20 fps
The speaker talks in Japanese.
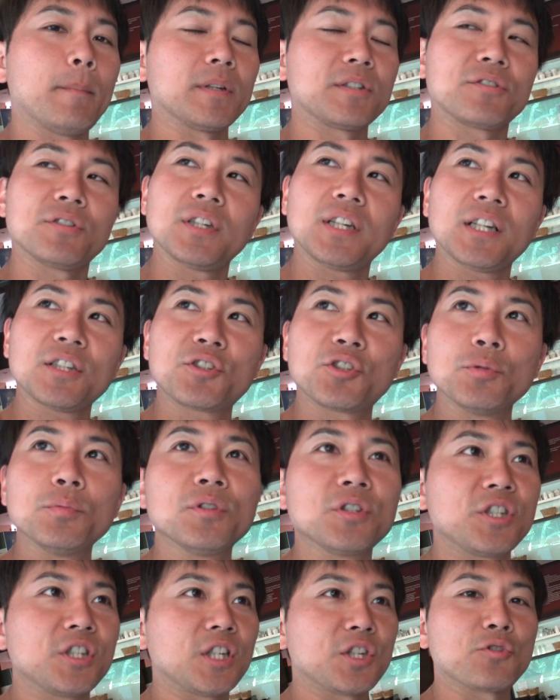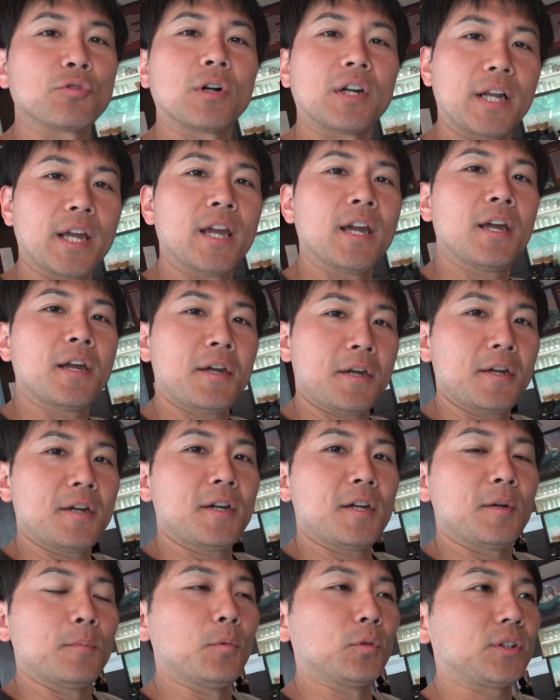まあ、スイカスムージーでしょうかね
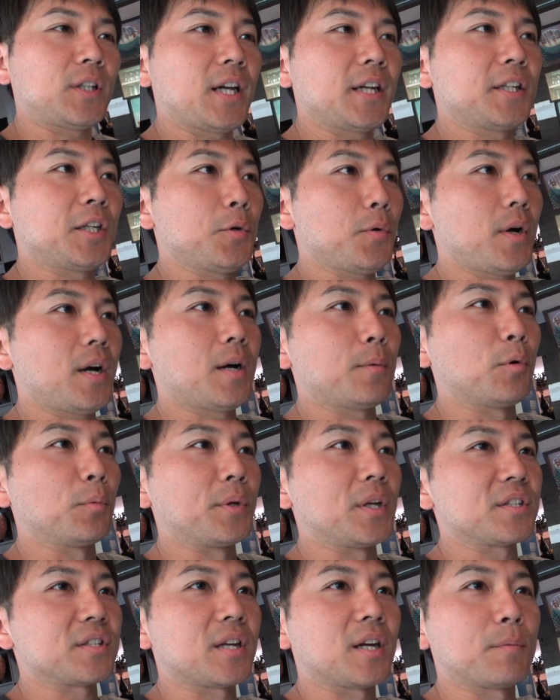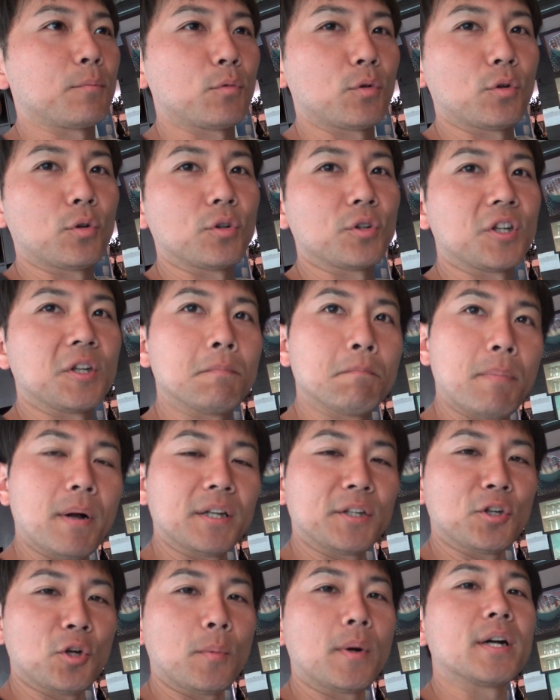もうタイではもう皆さんもう頻
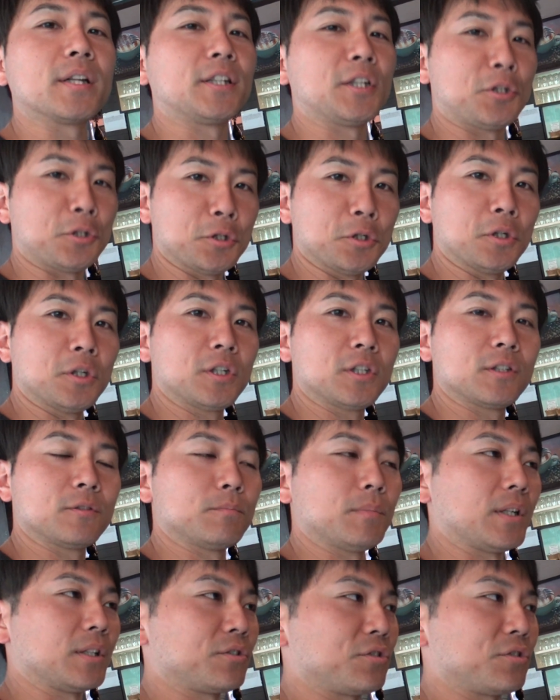繁に飲まれてる、ま